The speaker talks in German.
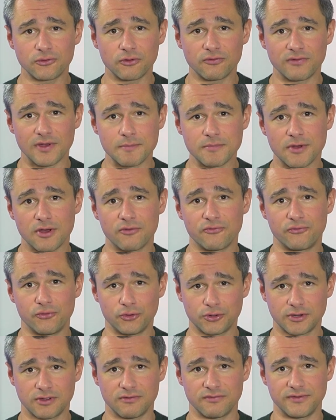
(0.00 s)
November
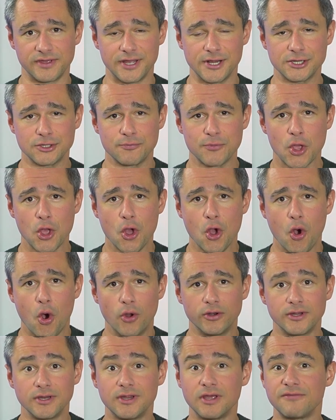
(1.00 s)
wird gewählt
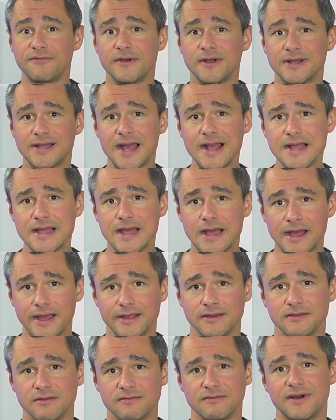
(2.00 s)
und in der
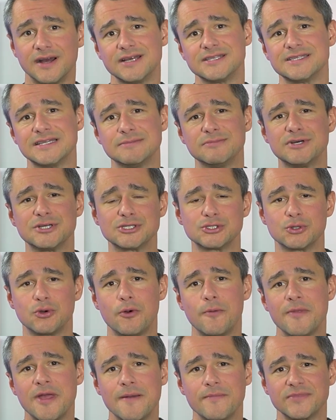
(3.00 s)
Vergangenheit war es immer
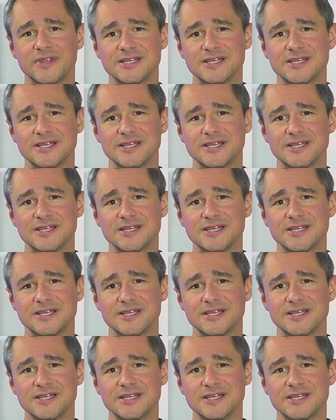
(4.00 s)
so,